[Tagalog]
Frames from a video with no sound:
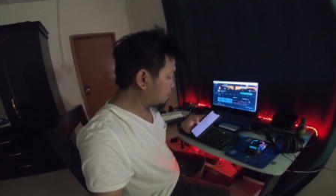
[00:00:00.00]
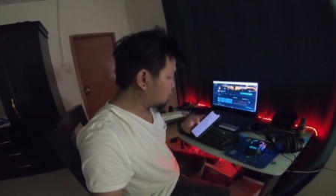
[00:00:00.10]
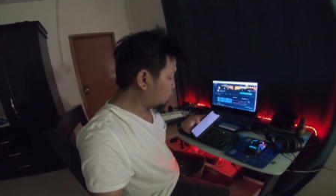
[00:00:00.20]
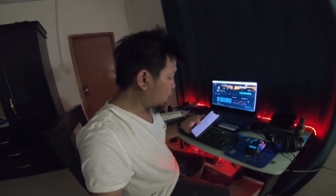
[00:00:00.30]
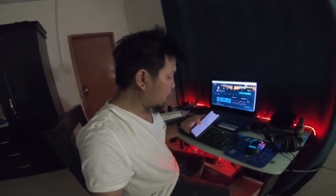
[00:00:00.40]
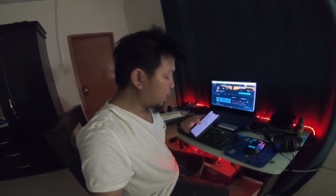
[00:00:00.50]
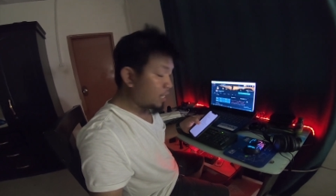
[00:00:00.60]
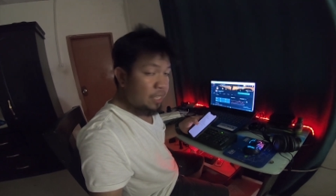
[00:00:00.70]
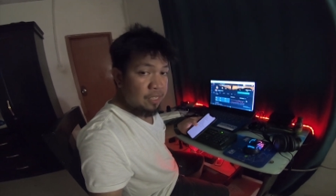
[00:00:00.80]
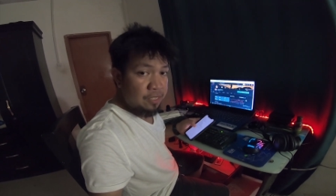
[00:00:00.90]
ang buhay
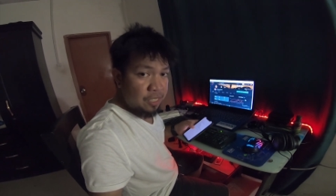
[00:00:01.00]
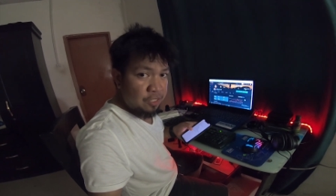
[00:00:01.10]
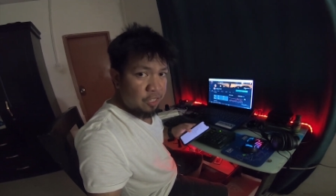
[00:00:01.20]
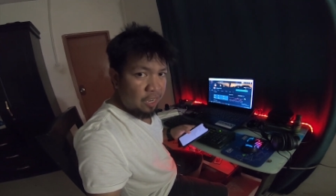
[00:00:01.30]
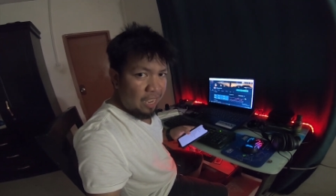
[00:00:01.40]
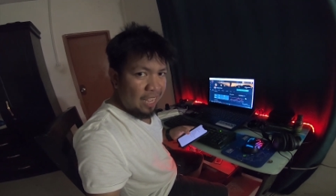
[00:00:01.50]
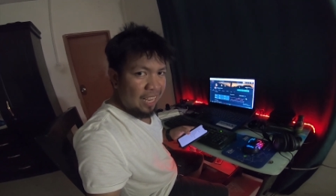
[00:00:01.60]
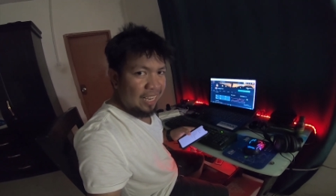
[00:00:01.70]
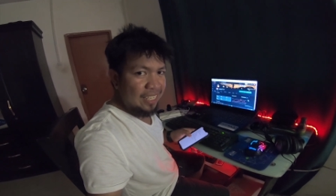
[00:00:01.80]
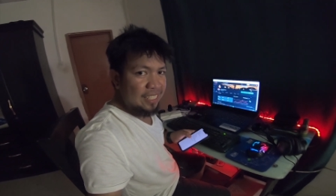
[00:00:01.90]
ni DJ
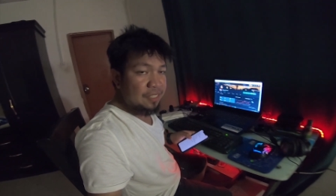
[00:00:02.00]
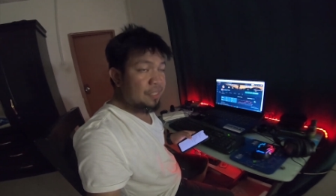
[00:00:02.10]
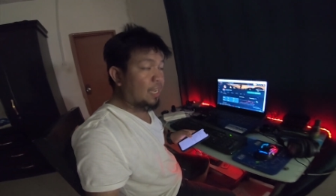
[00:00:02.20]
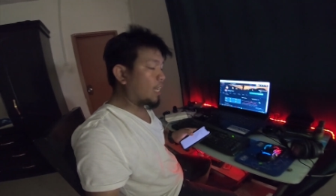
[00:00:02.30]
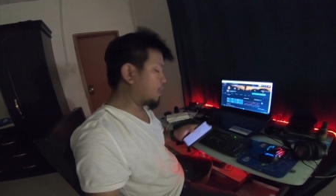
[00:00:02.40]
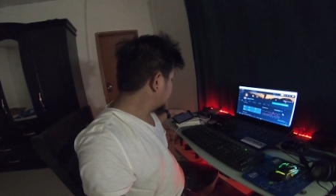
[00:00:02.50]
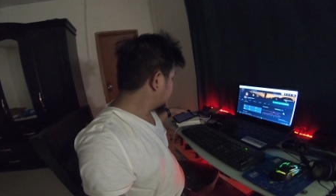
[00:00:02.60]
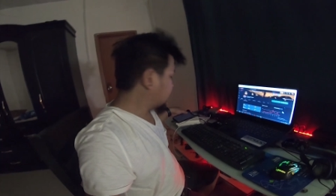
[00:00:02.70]
Yan.